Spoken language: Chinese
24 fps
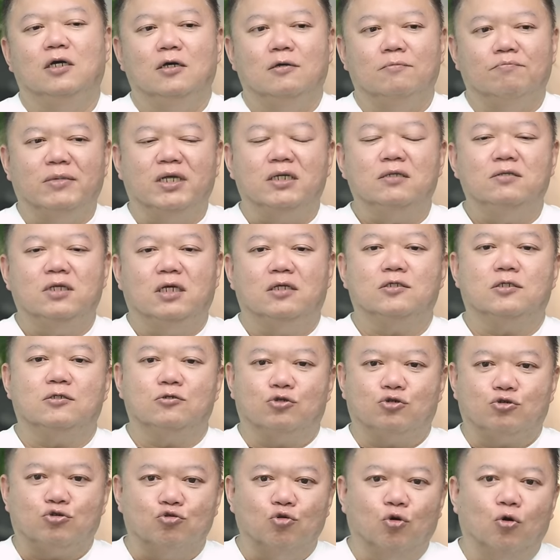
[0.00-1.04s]
明年是
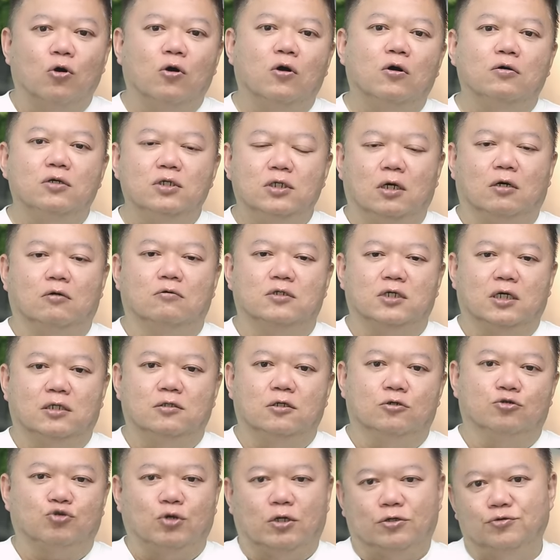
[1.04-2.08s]
所有人
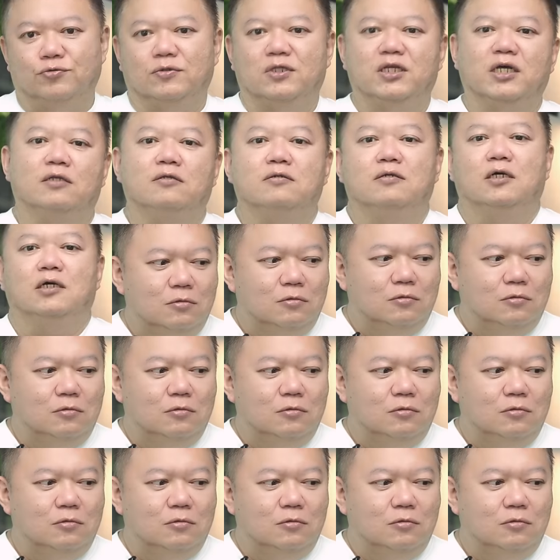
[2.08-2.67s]
的转运年。